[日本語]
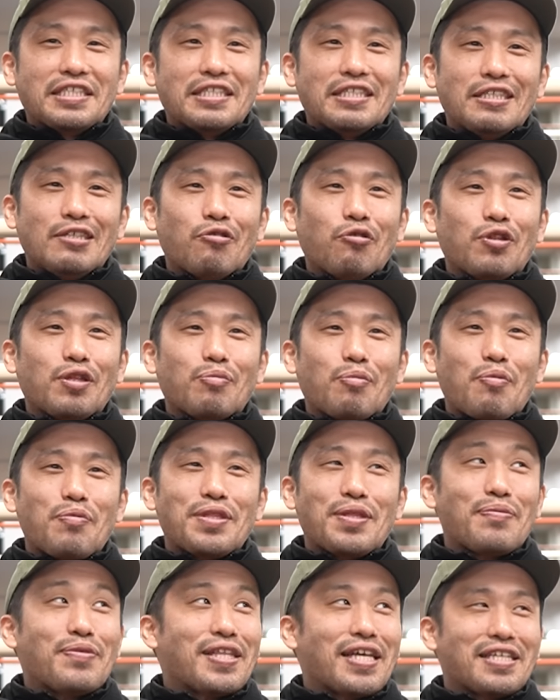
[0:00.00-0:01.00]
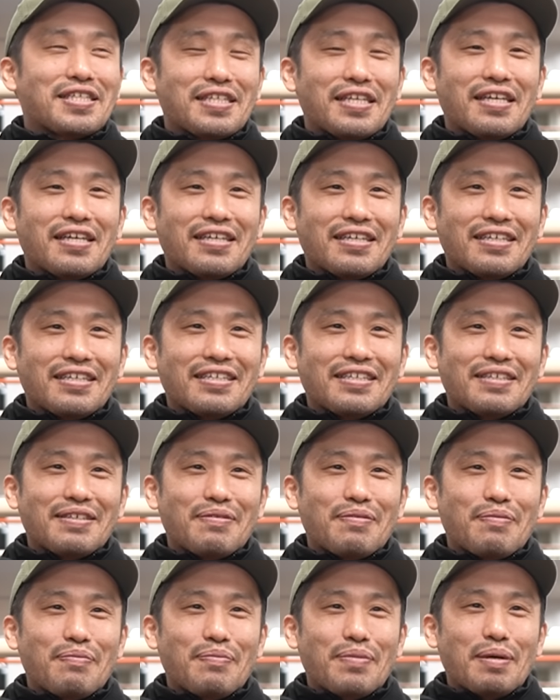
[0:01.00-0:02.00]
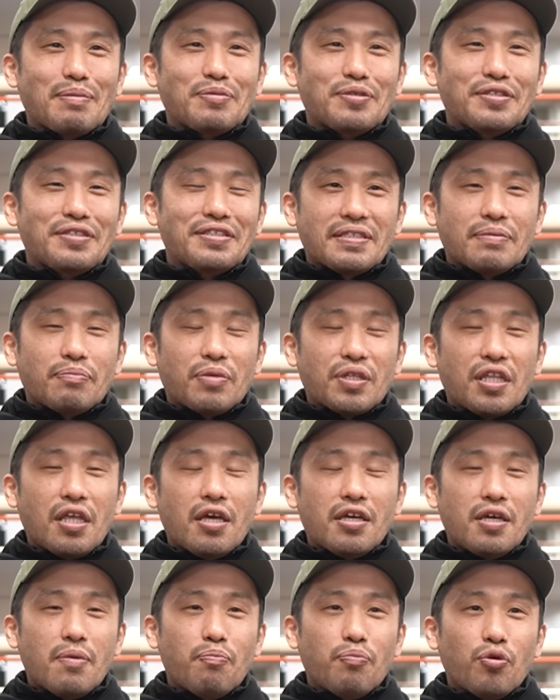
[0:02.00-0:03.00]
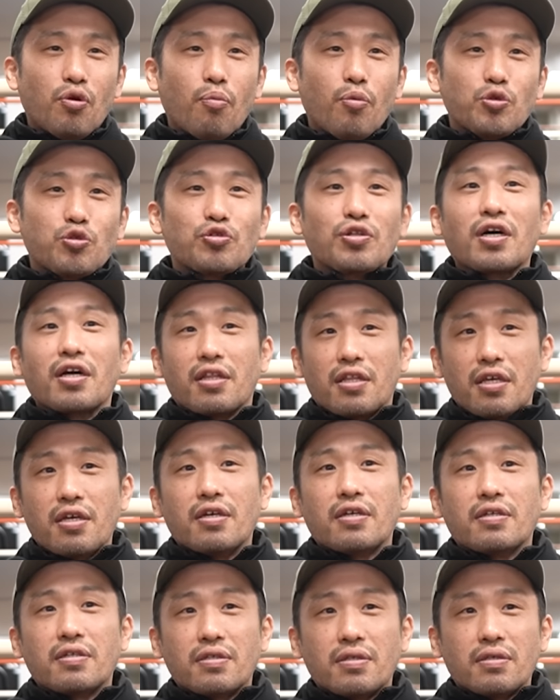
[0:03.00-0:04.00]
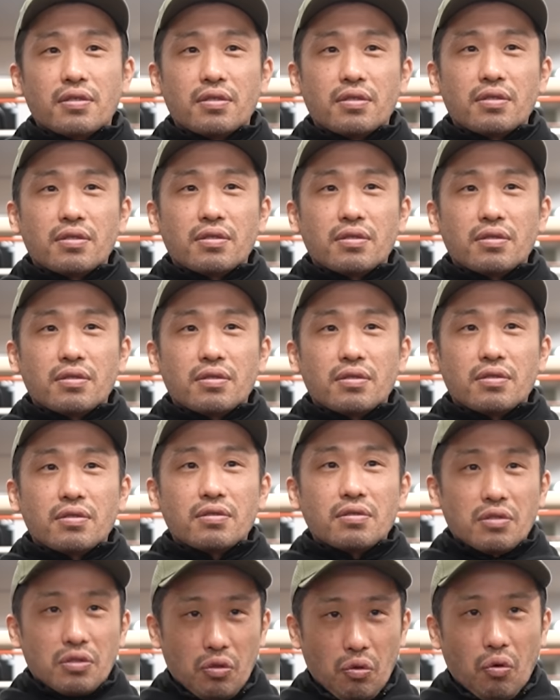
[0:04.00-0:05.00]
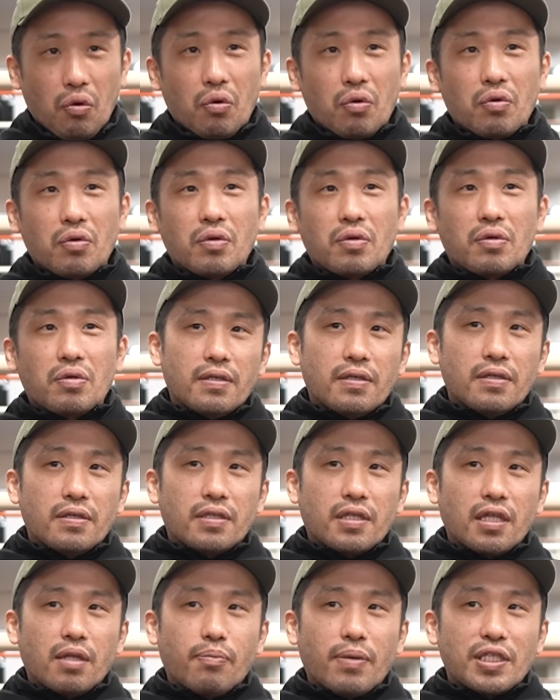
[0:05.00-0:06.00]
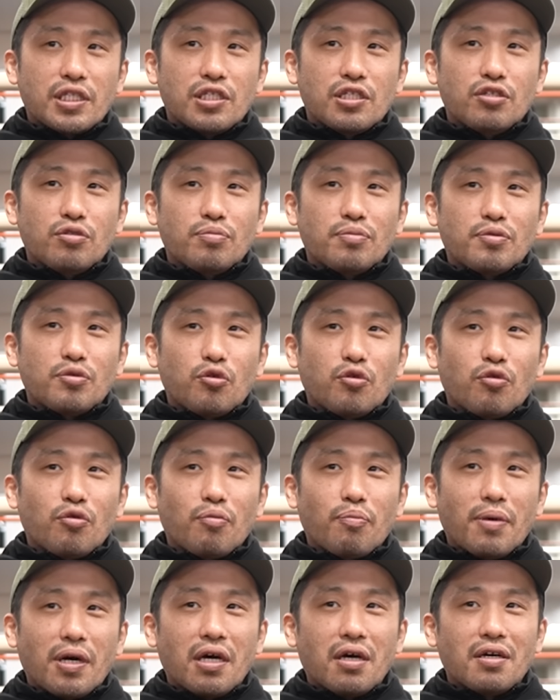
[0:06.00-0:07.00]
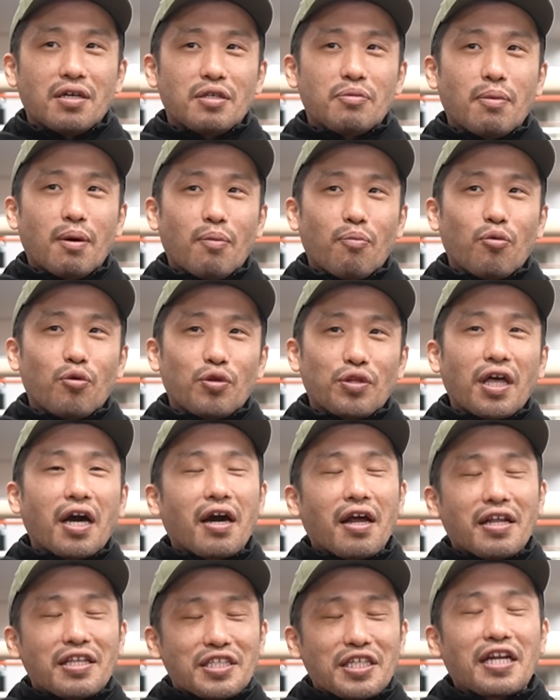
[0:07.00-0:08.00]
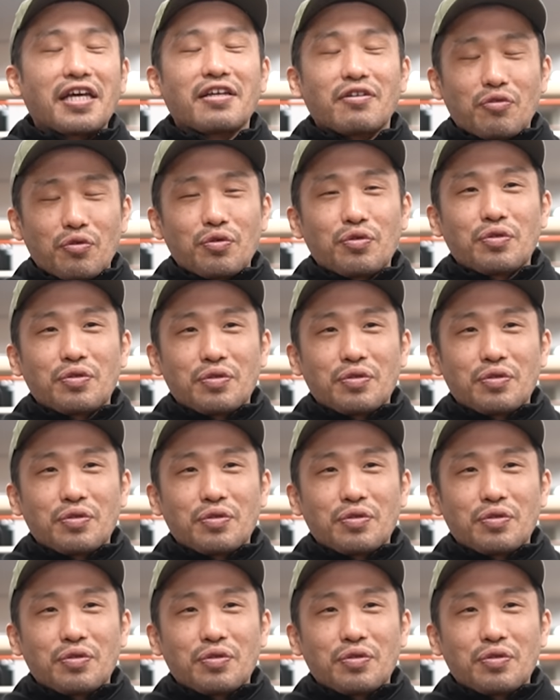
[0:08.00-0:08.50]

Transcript: うん、日本でも見てみたいしね、うん、バム、まあ、定見プロモーションだからね。あ、バムだ。そう。ただマッチルームの、まあ今はもう宝じゃないの、